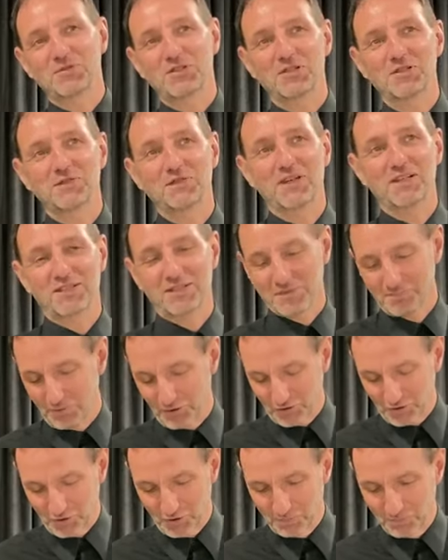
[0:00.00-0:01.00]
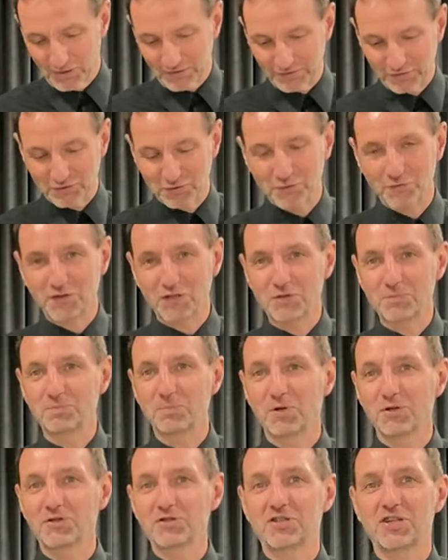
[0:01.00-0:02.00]
przeżywać Bożą obecność również
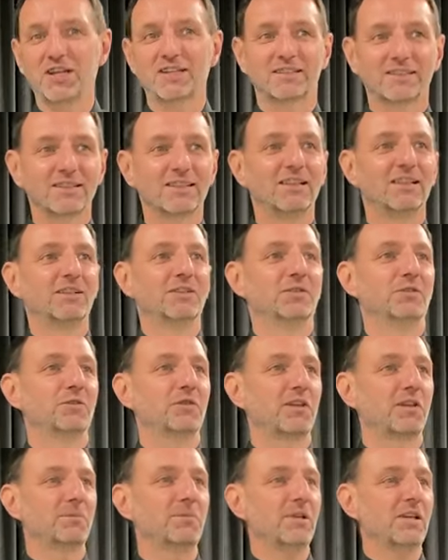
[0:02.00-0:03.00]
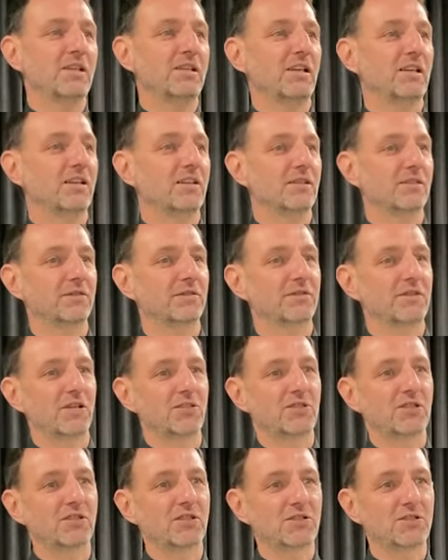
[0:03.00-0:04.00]
podczas uwielbienia, w
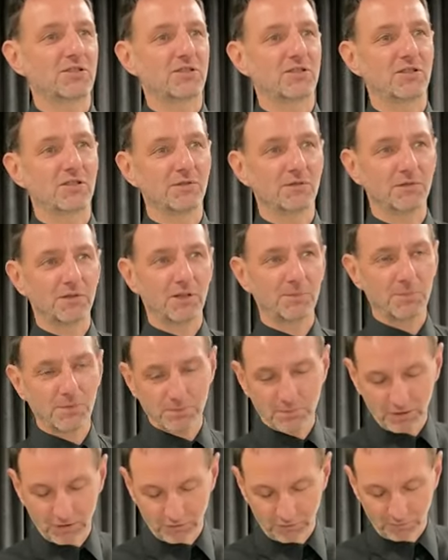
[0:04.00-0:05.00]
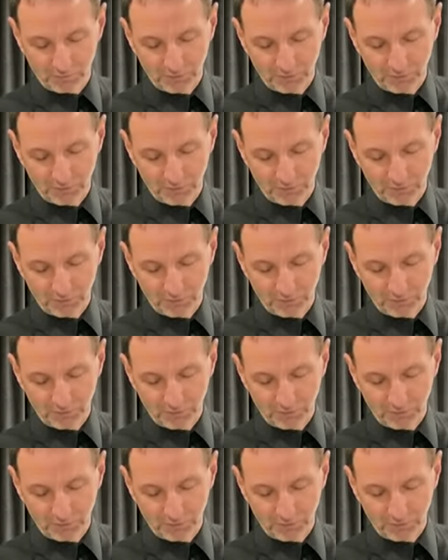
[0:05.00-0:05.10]
czasie też, gdy wielbimy Go w